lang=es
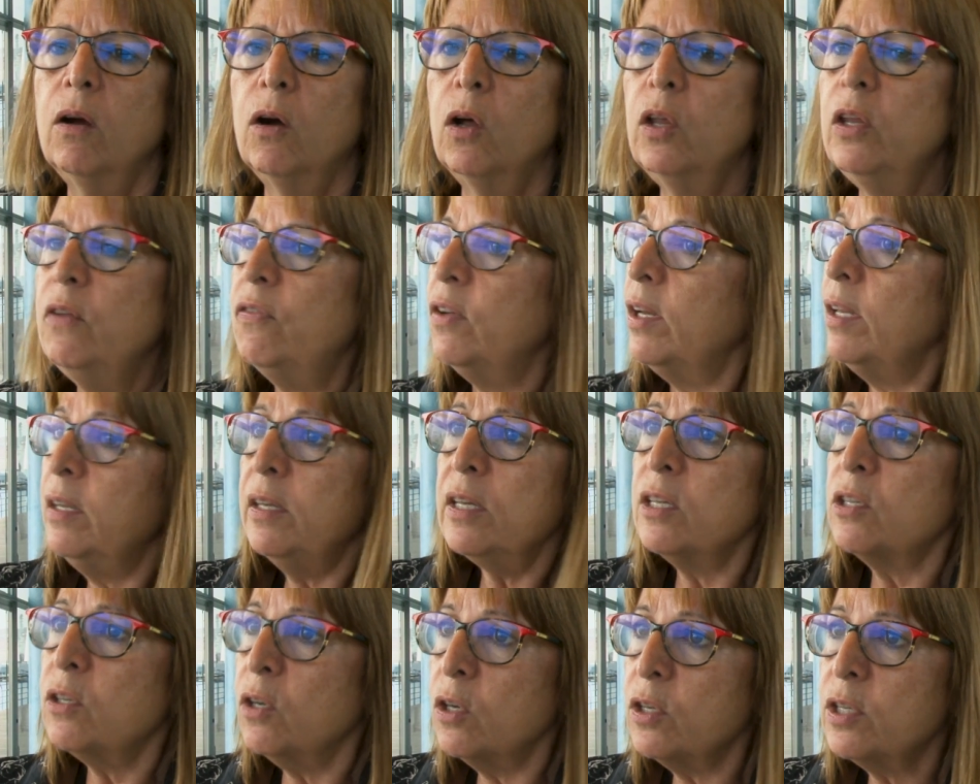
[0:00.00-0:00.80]
o
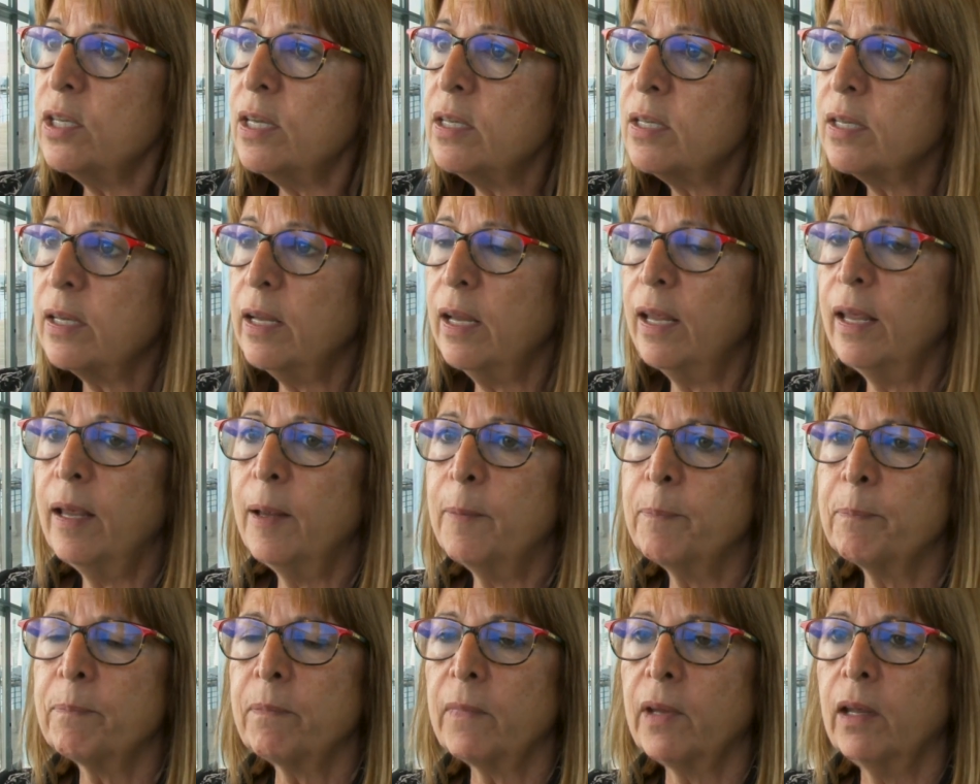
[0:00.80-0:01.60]
diferentes cosas
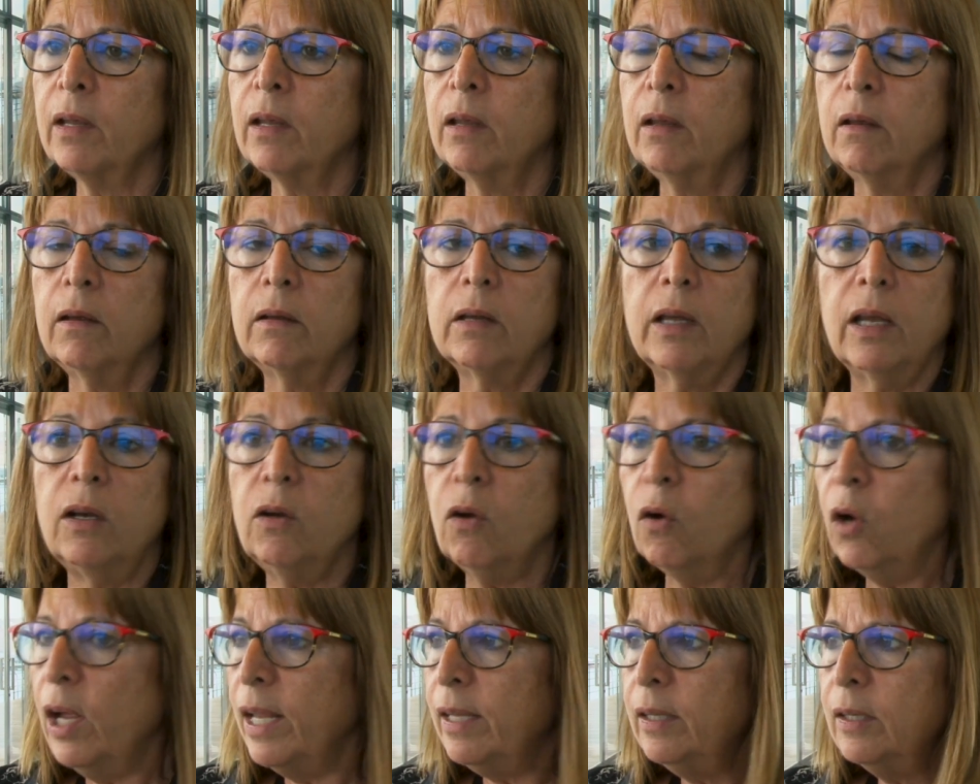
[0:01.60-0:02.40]
que, que
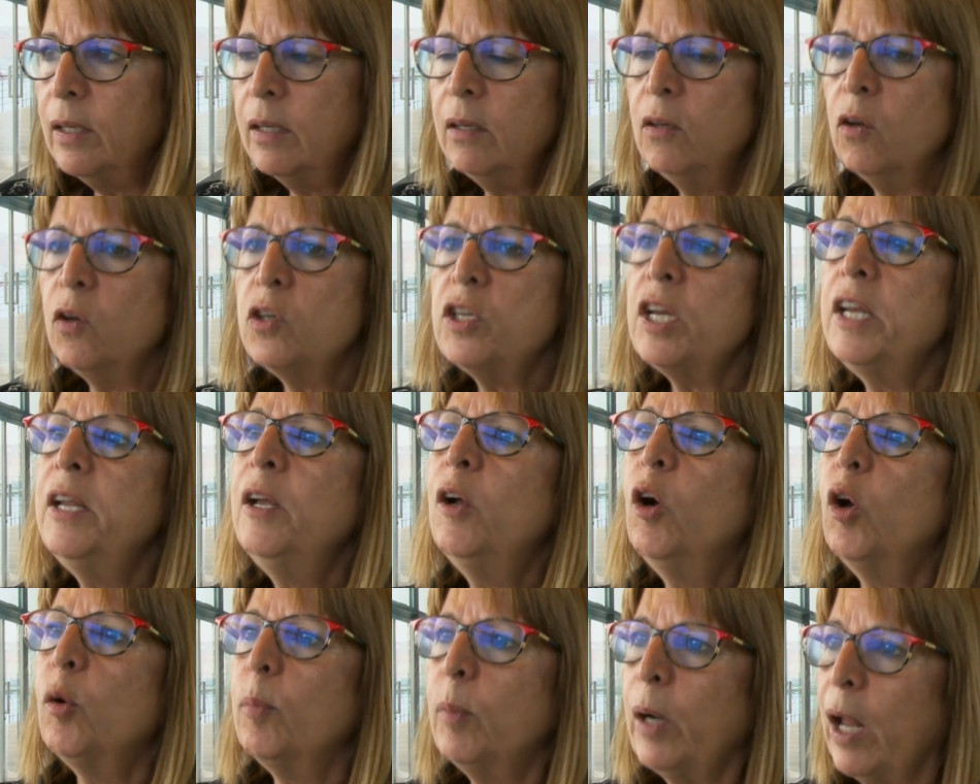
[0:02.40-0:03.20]
no, no se
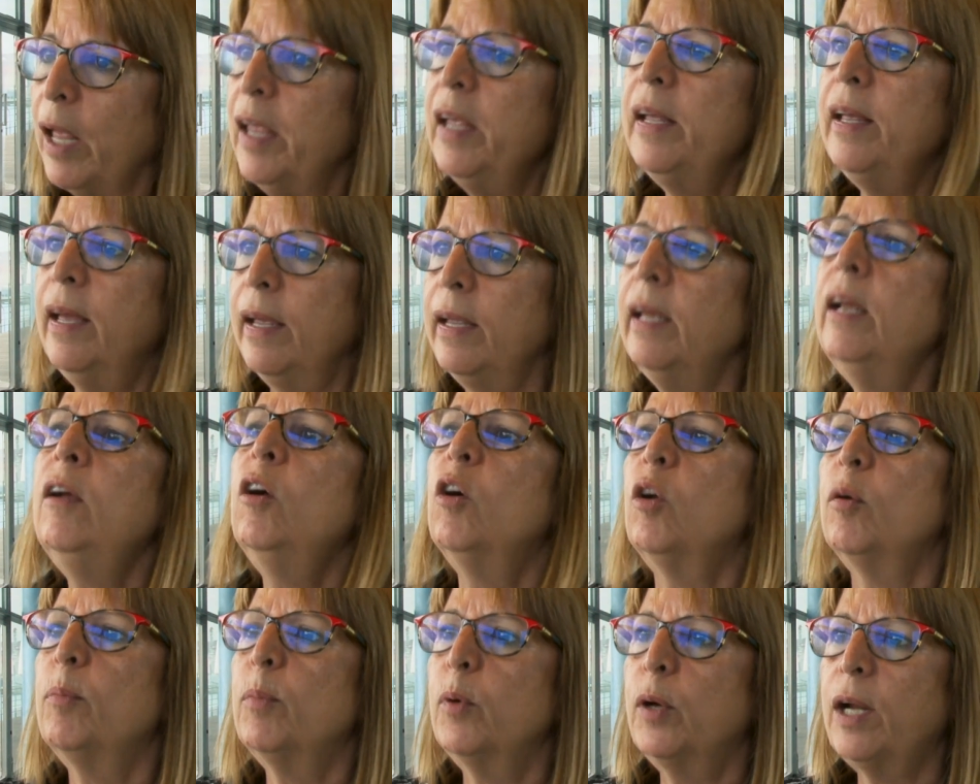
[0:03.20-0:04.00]
incorpora y que hay que
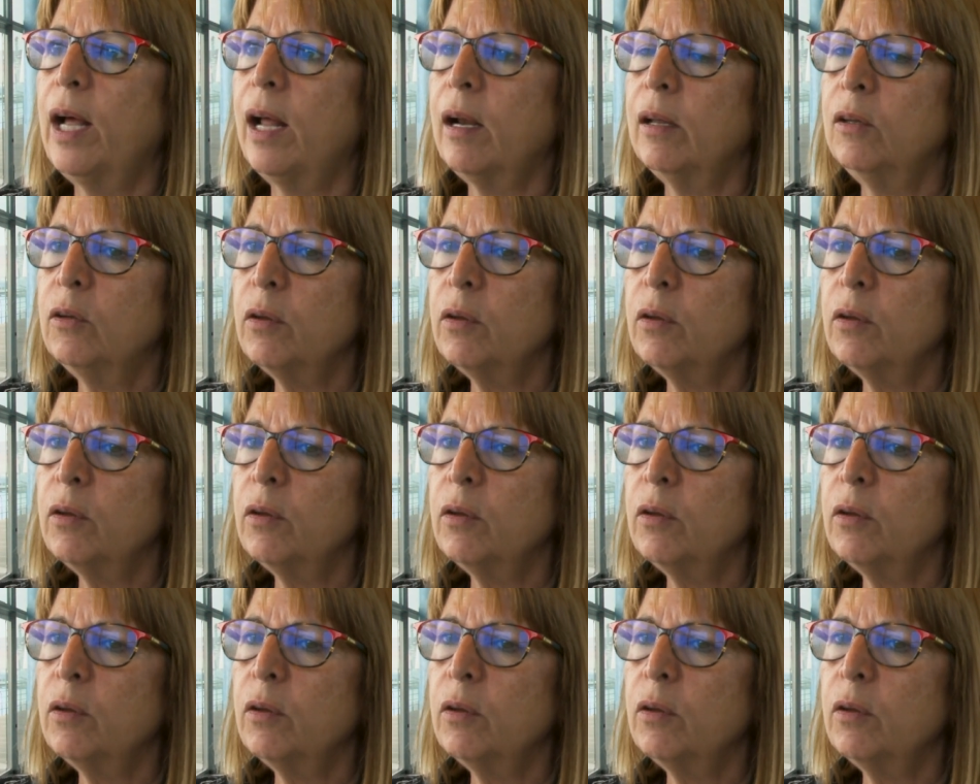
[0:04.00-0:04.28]
incorporar.